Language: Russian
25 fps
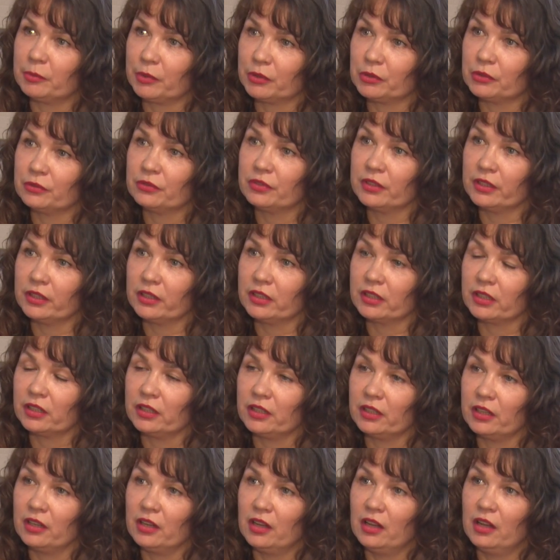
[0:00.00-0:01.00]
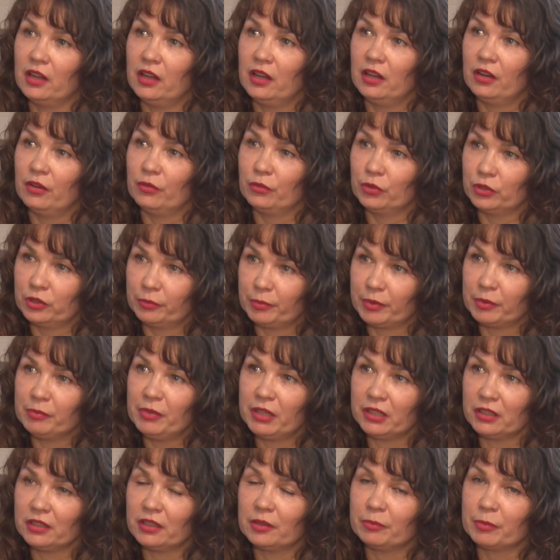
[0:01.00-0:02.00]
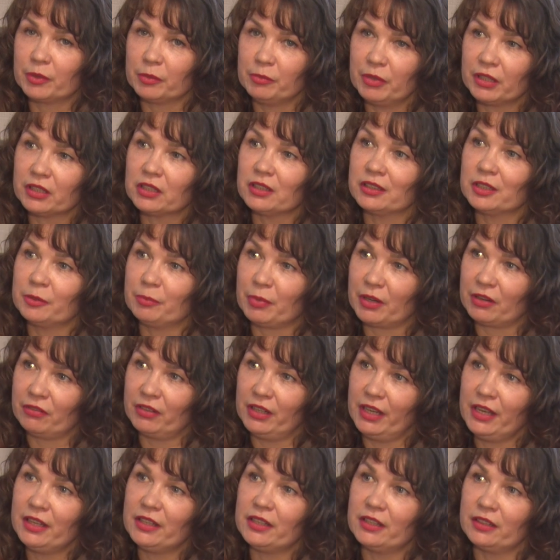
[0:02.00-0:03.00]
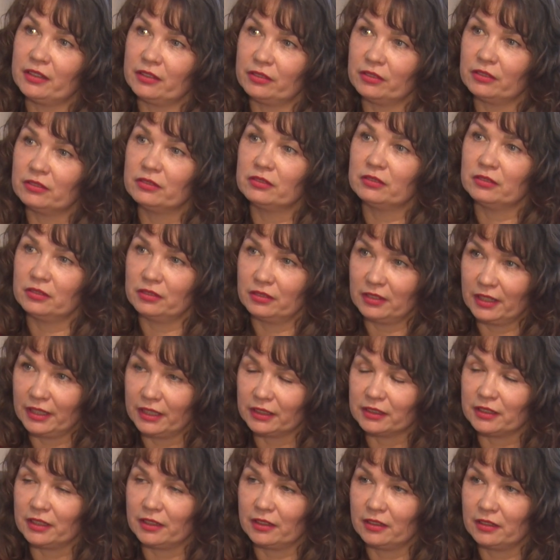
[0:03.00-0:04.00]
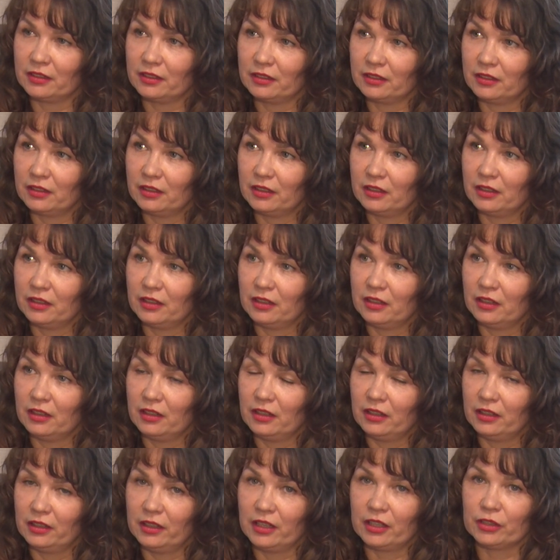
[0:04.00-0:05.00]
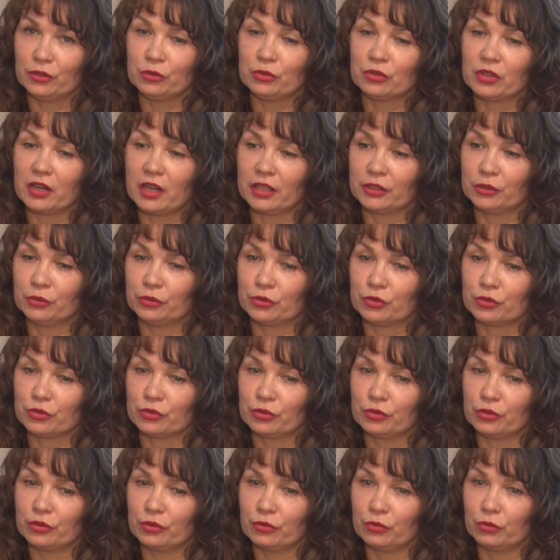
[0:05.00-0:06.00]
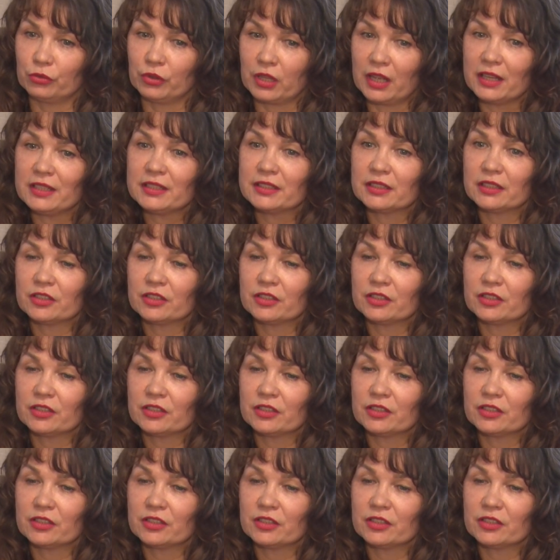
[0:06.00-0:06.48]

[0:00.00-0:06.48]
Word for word: потом выиграли. Вот примерно, примерно направление это. Угу. И оно радует, что у нас